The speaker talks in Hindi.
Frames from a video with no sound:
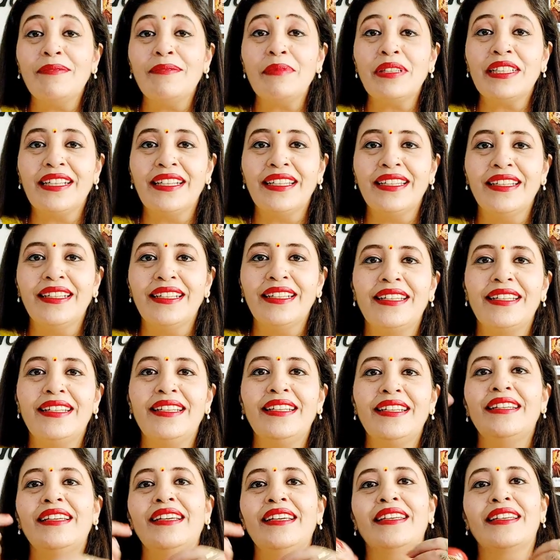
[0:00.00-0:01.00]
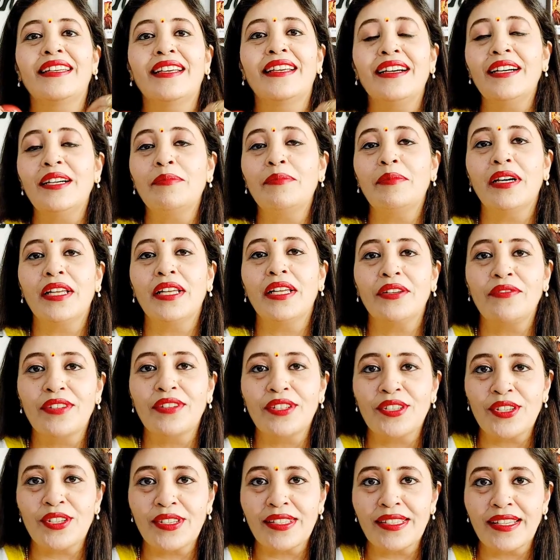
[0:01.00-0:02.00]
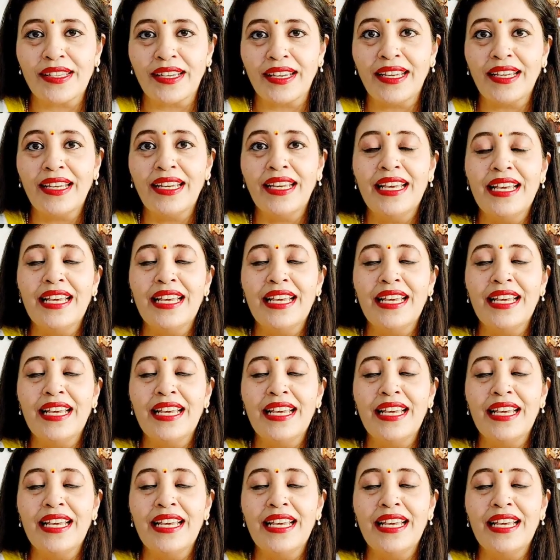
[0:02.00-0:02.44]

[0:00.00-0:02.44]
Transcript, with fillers: बताने लिए कि क्या हमारी विशेज़ हैं